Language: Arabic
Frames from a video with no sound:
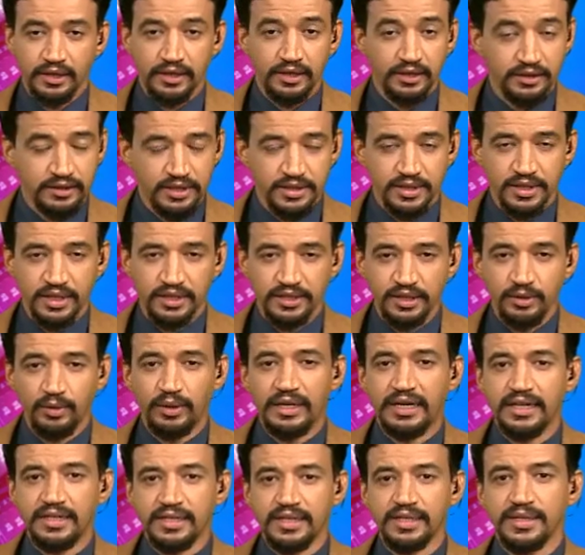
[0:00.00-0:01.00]
الاقتصادي
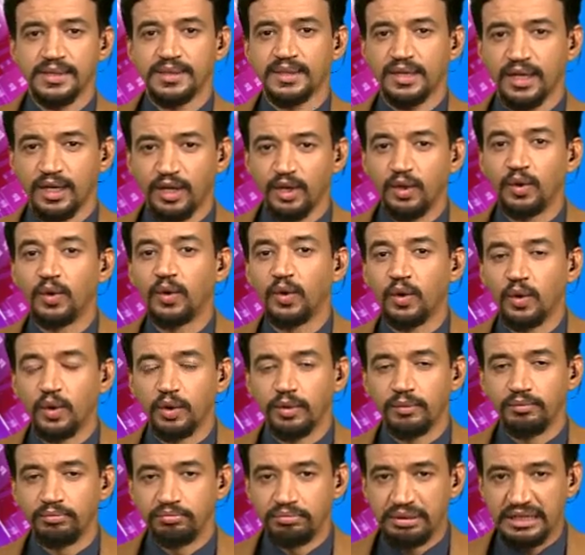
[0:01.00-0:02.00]
والذي نستهله
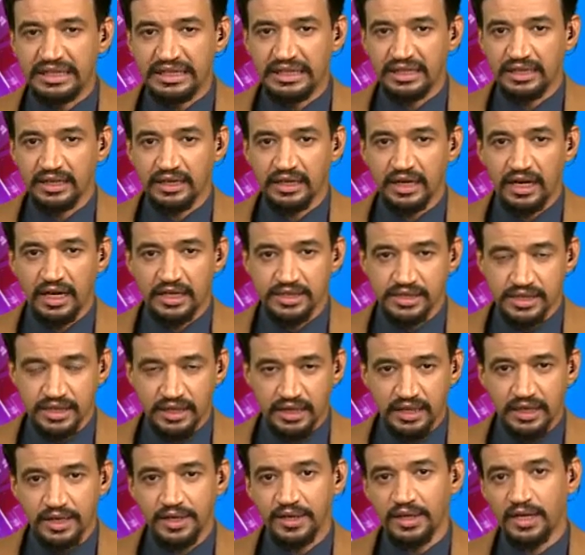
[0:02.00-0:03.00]

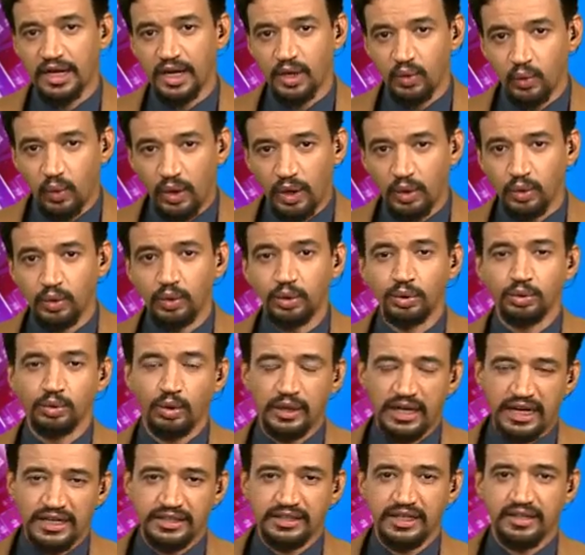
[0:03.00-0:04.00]
باسعار الوقود
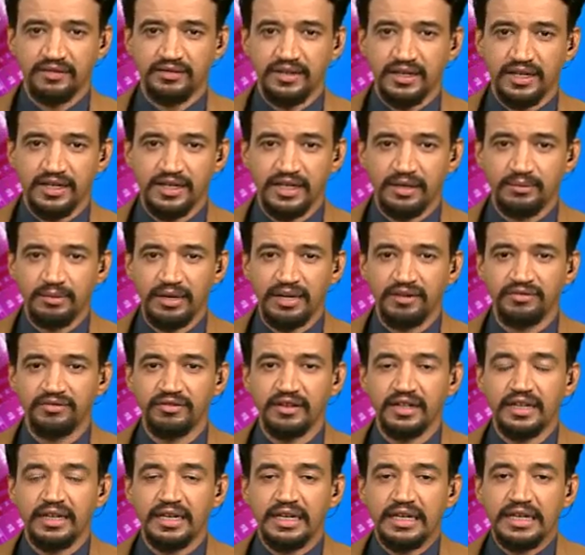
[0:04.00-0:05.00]
والحديث في هذا الملف
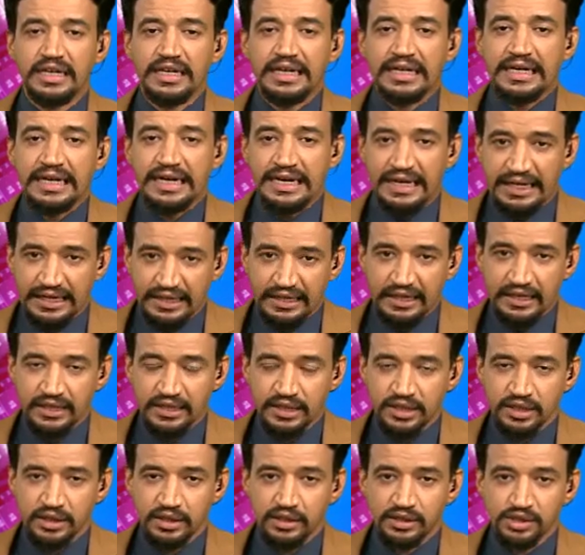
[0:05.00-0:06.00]

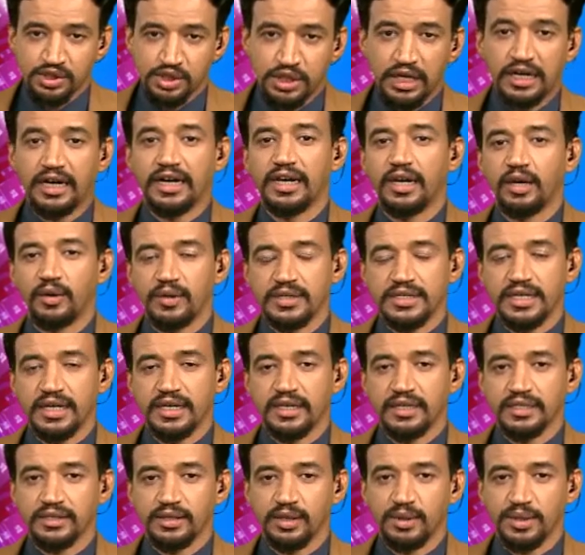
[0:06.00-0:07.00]
الذي شغل
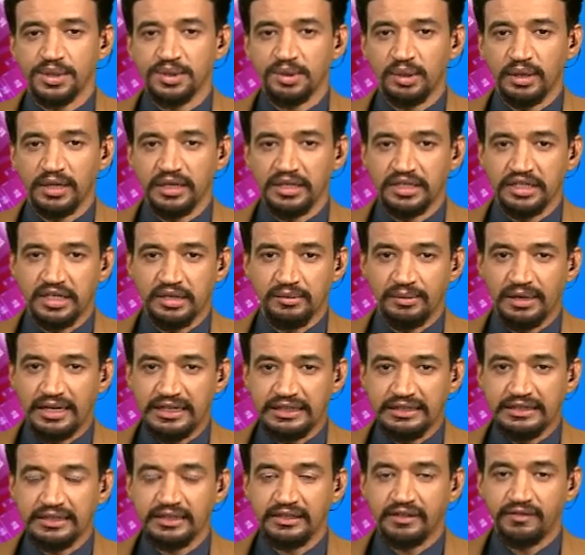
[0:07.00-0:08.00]
وسائل التواصل
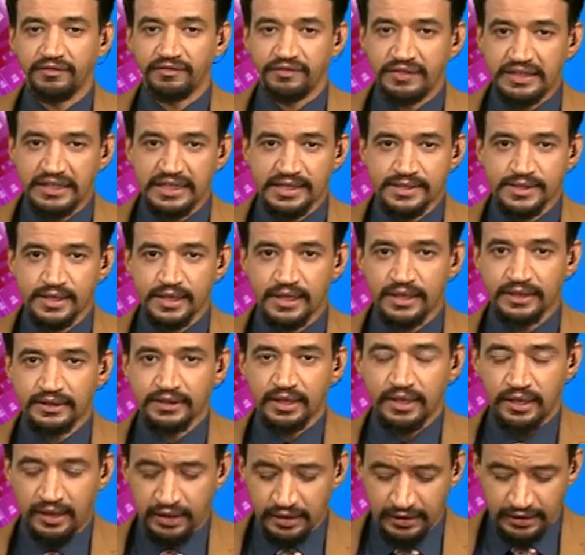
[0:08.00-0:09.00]
الاجتماعي في الساعات
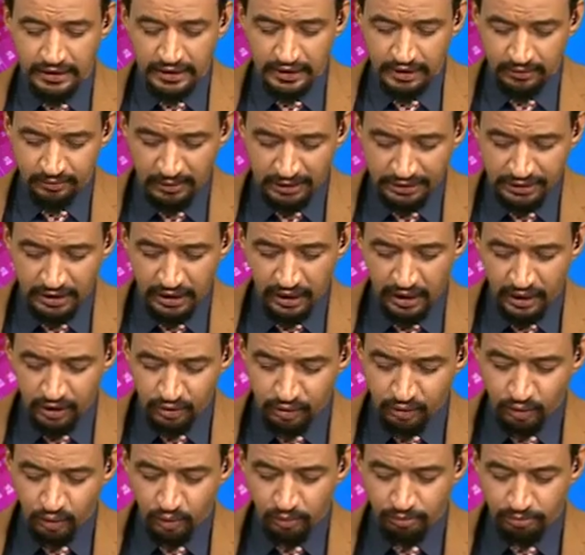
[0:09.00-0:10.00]
القليله الماضيه
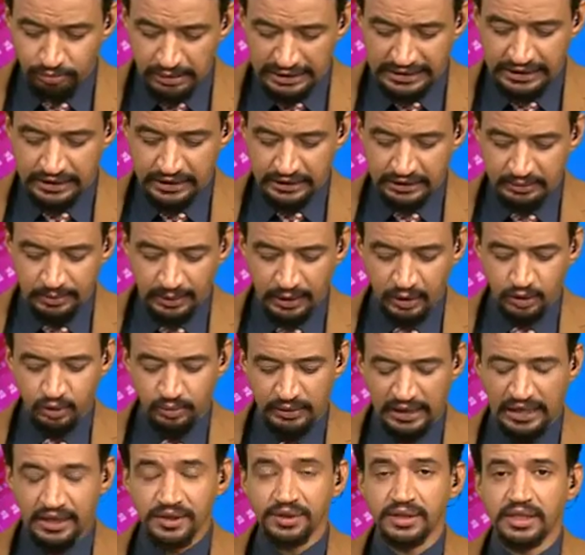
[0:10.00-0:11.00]
حيث بدات بعض
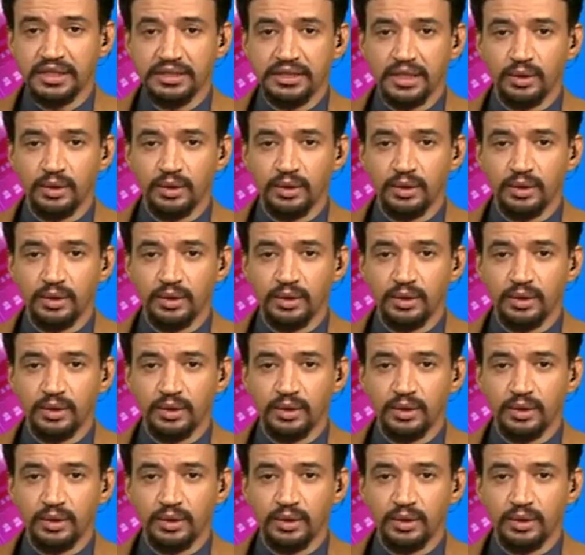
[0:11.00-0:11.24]
محطات